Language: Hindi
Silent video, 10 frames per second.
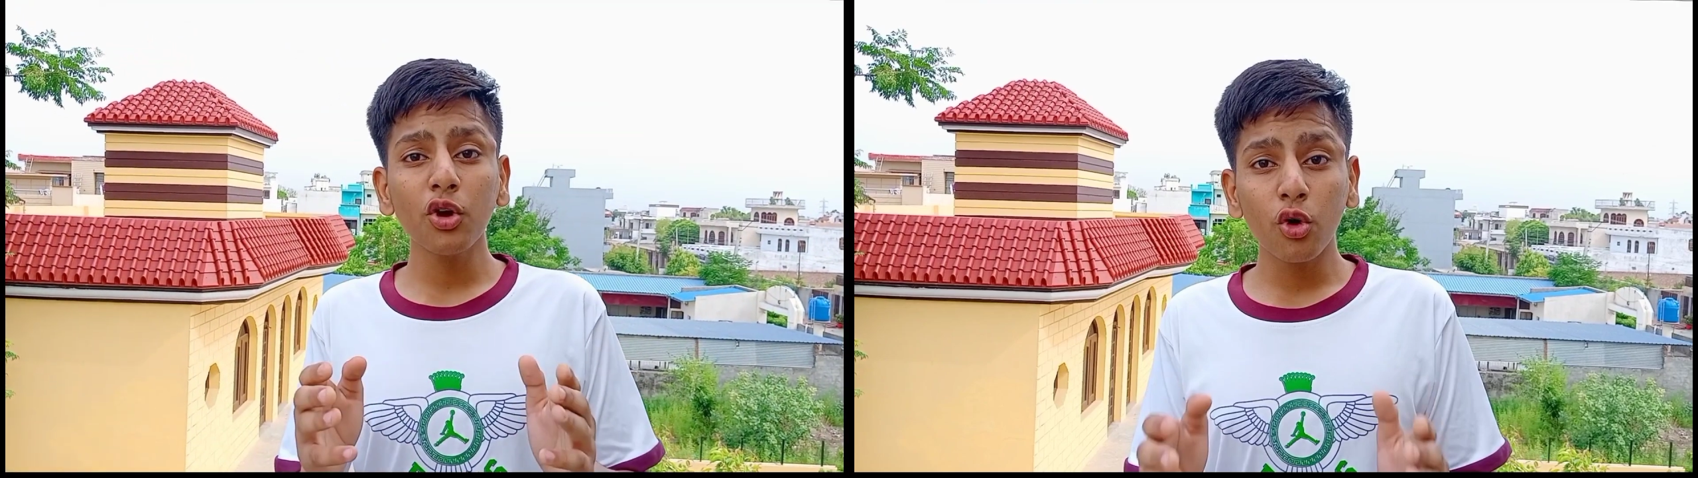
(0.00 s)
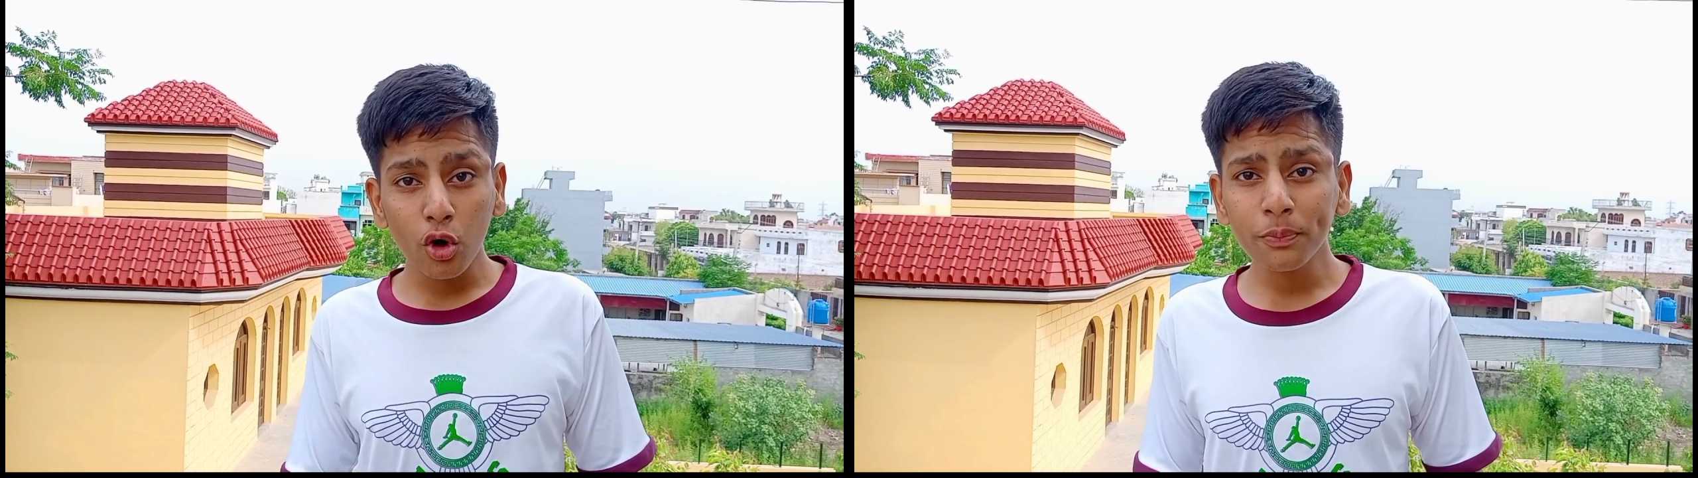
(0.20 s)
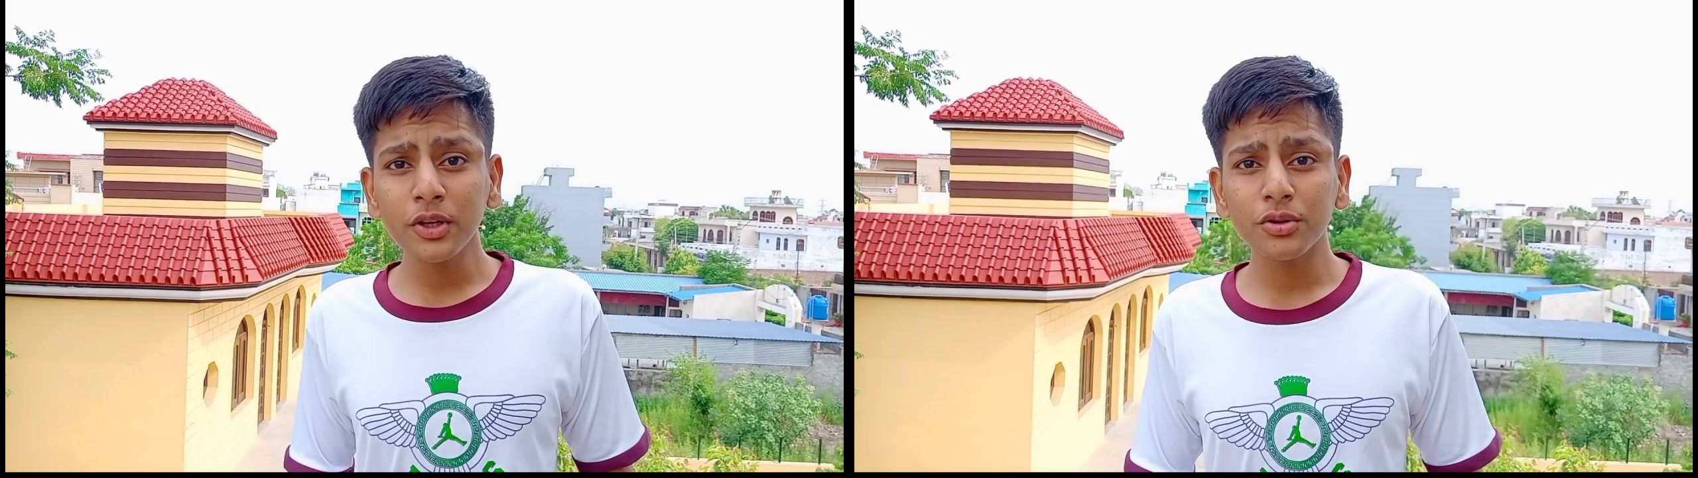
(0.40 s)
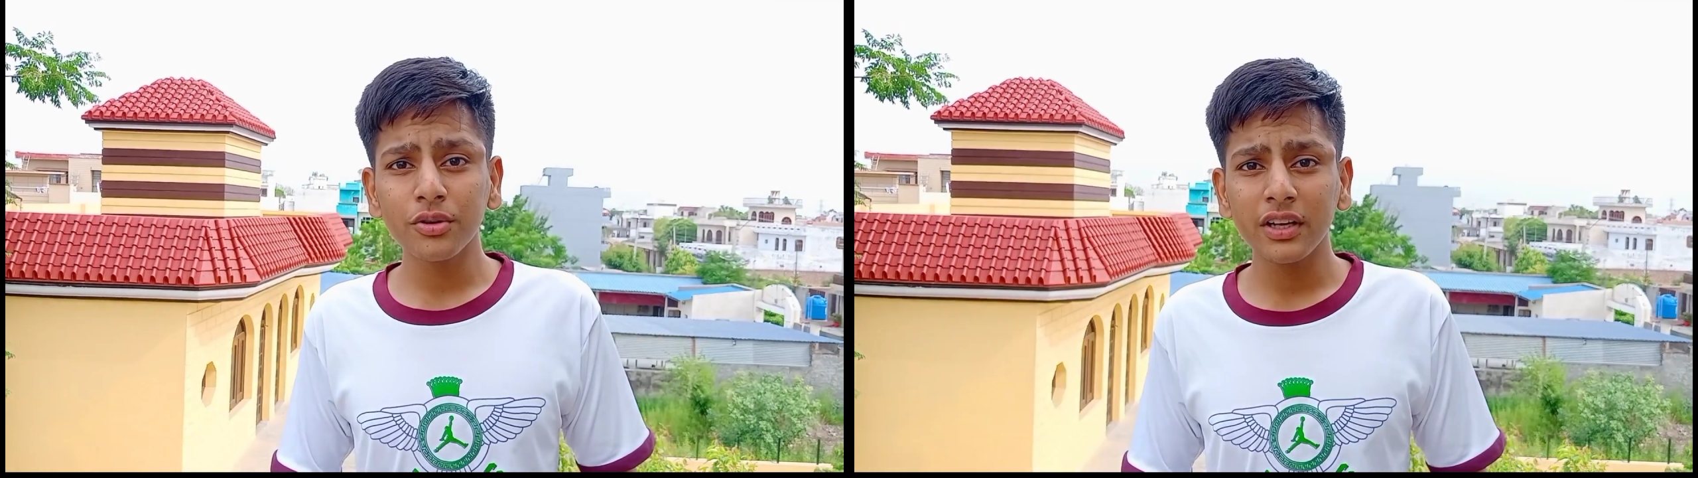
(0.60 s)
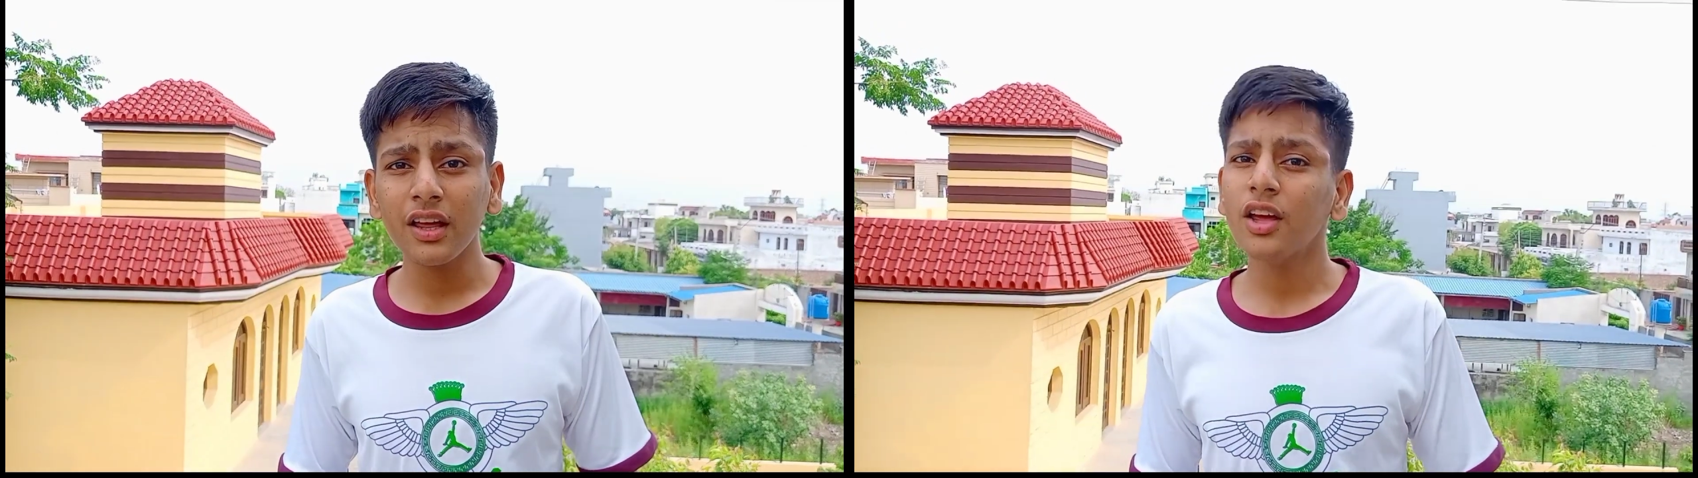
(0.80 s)
अपनी होप नहीं
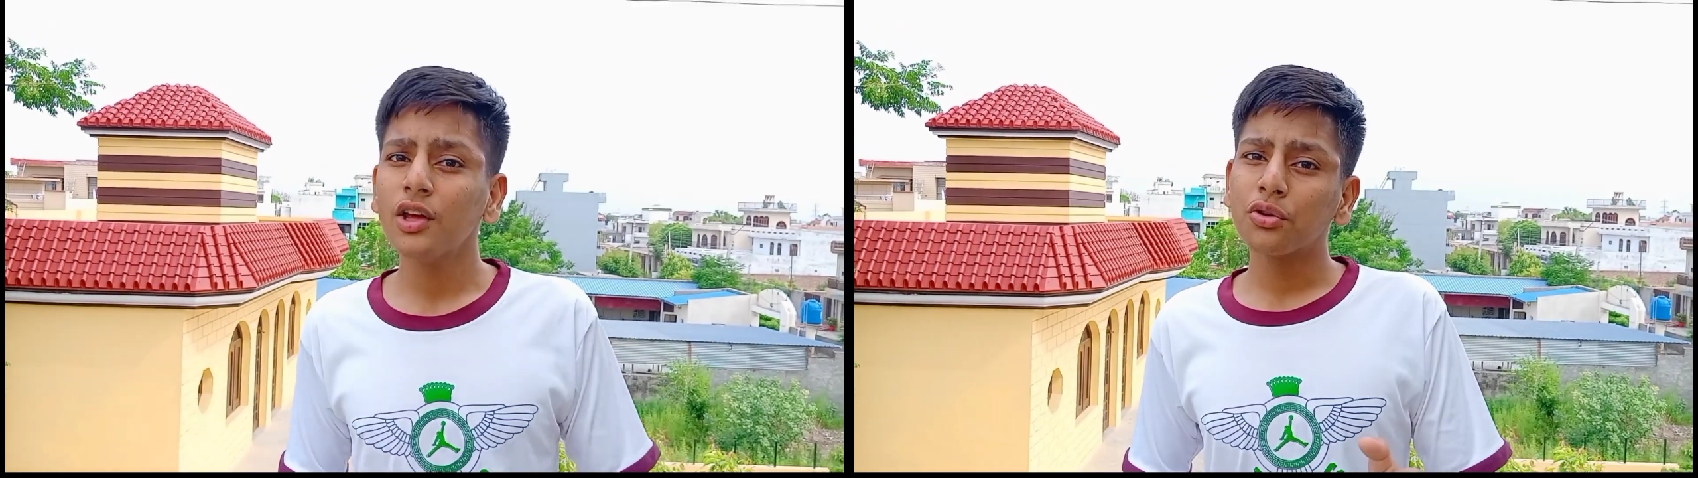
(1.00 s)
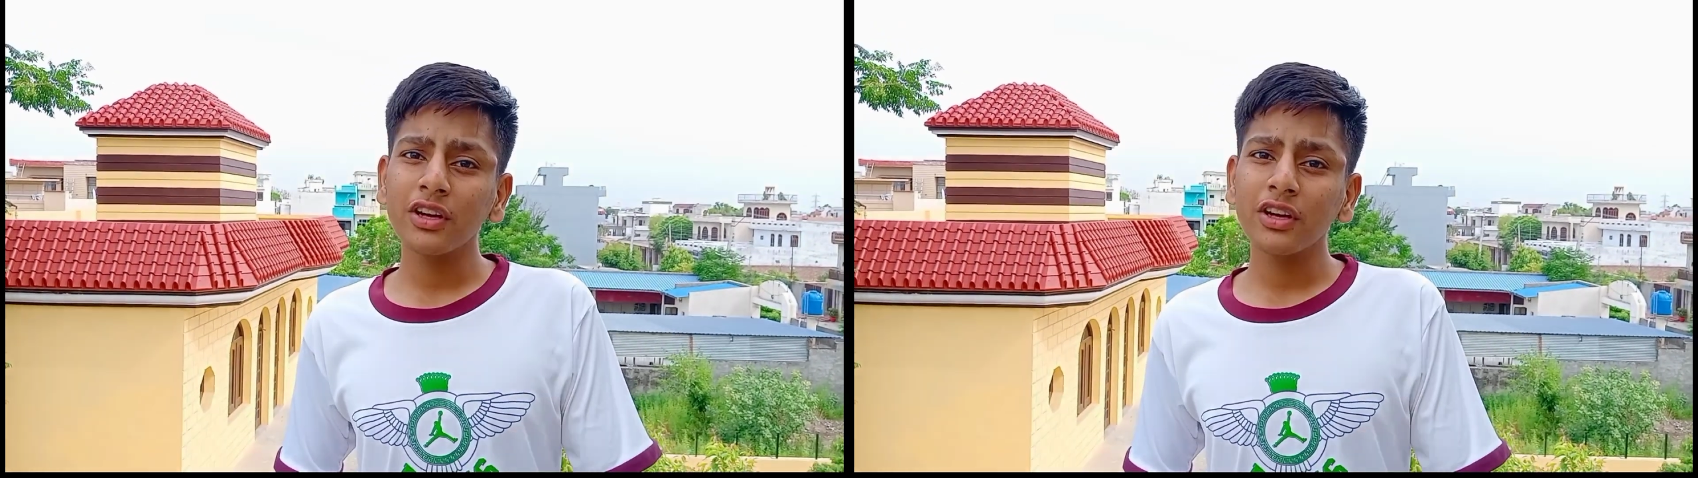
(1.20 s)
छोड़नी है